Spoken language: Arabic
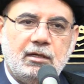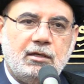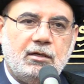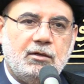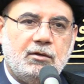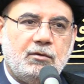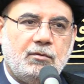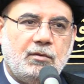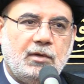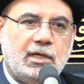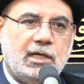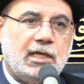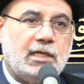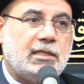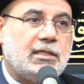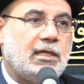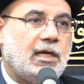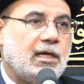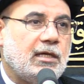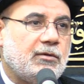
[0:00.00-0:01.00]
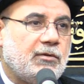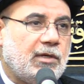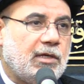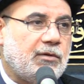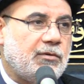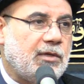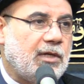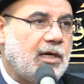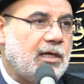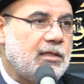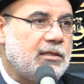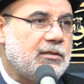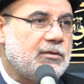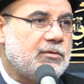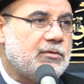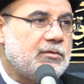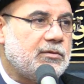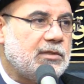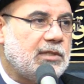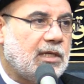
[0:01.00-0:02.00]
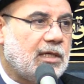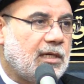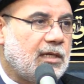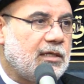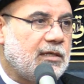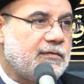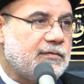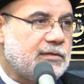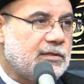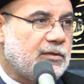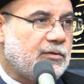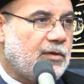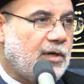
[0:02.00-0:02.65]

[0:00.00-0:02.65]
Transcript: ويدعي ولولا أنه يرى نفسه